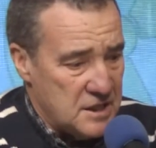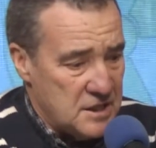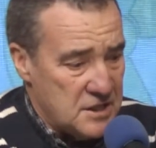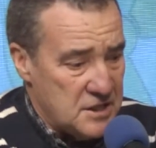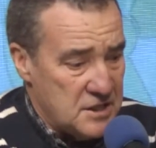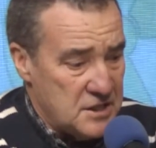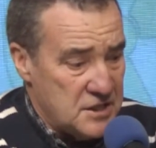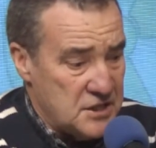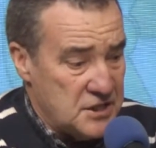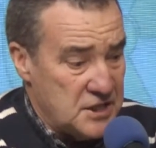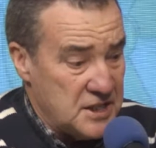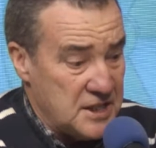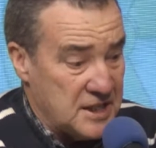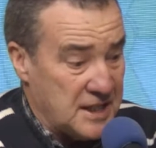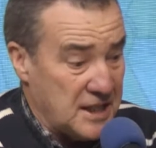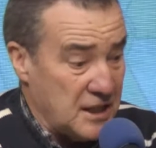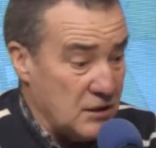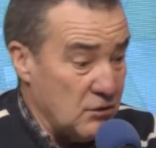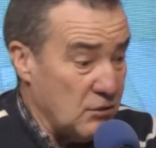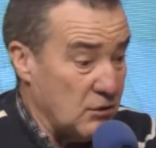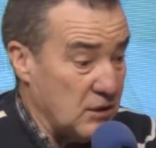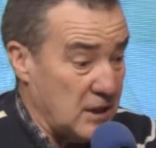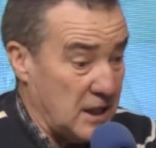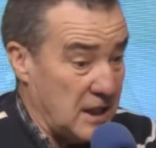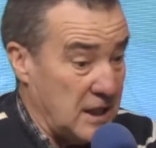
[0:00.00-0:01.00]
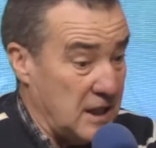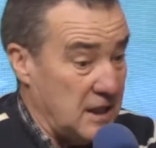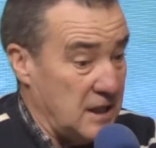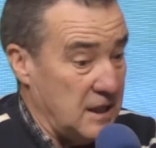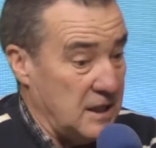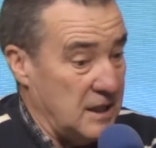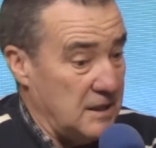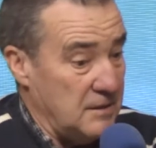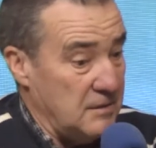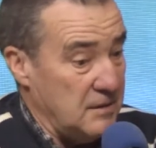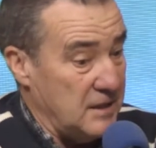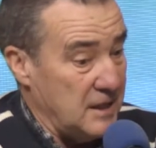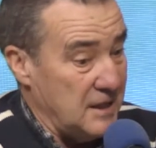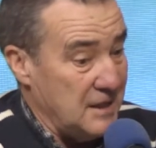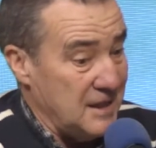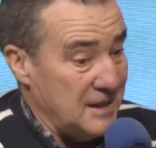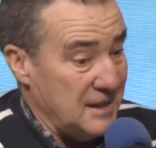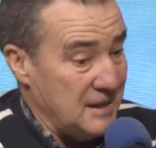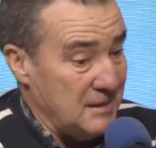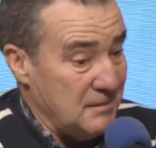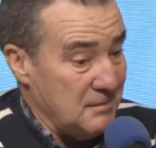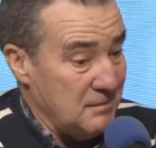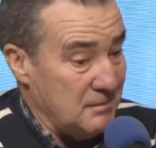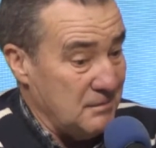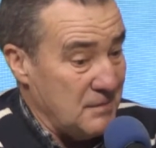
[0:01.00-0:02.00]
si quiero que
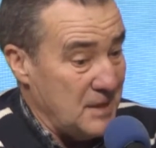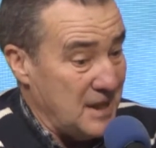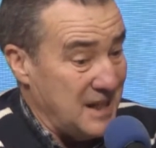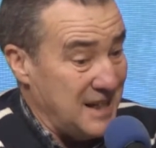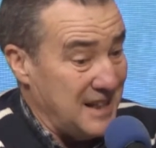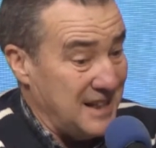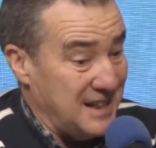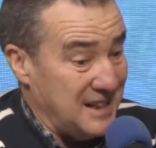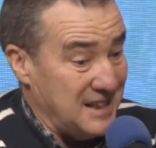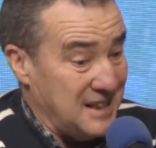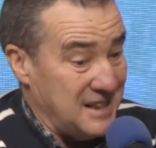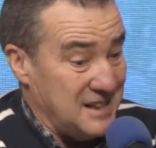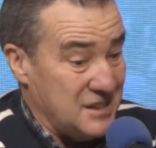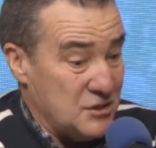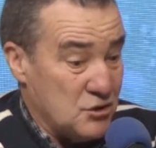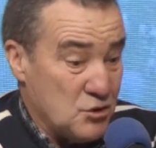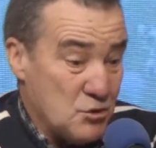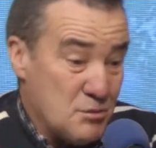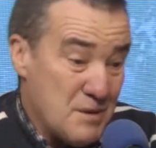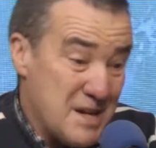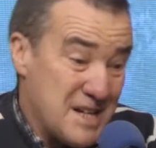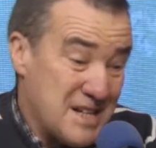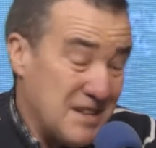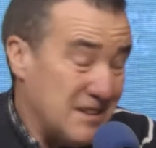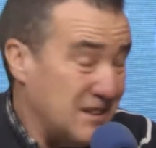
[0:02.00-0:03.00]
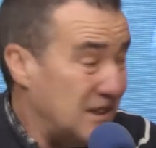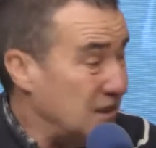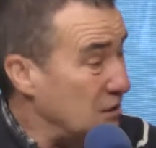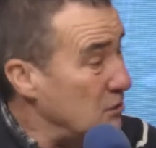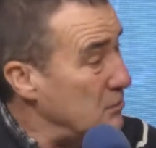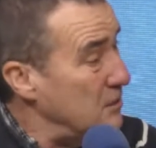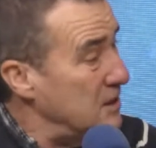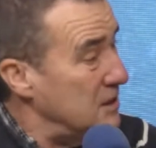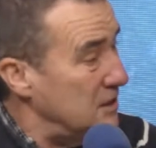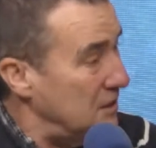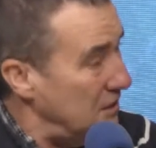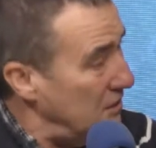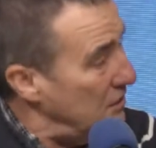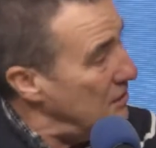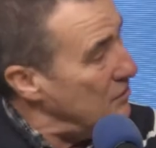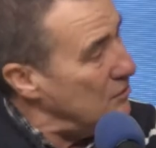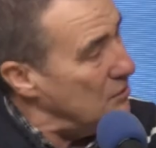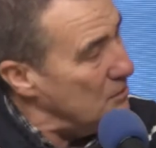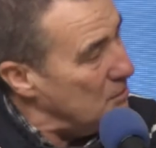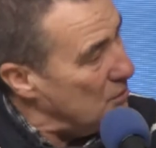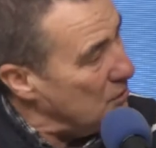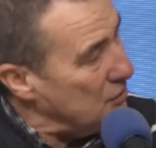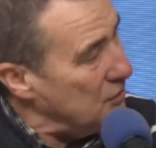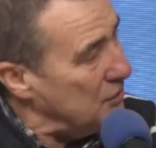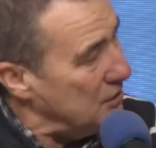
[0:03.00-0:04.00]
eh, me suban el
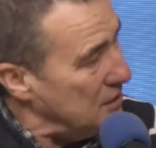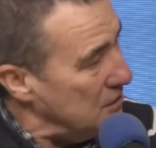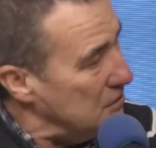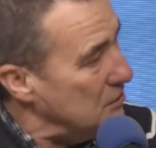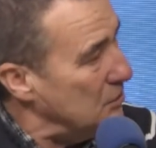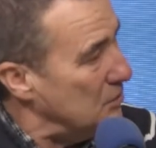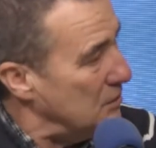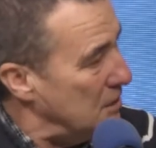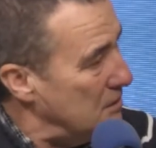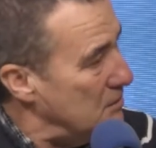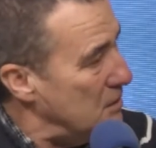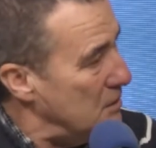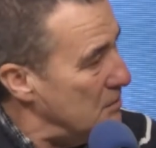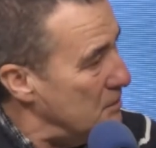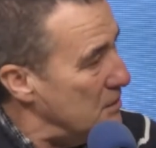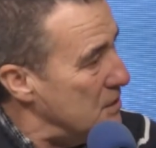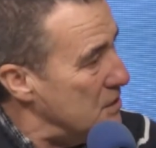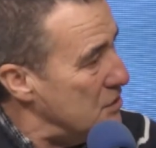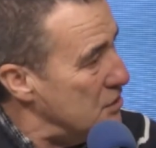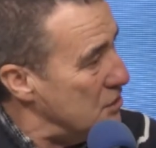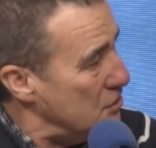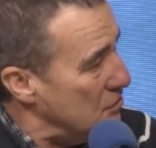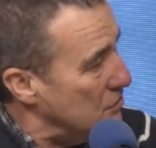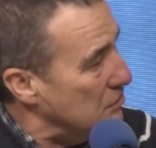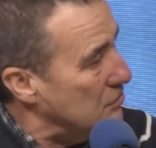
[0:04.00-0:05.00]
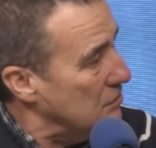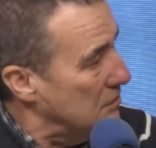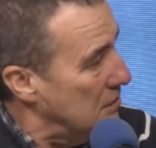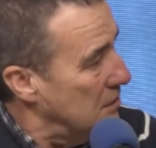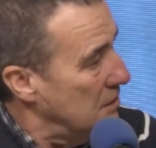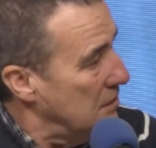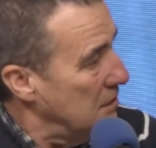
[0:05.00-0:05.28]
0,25% de mi pensión,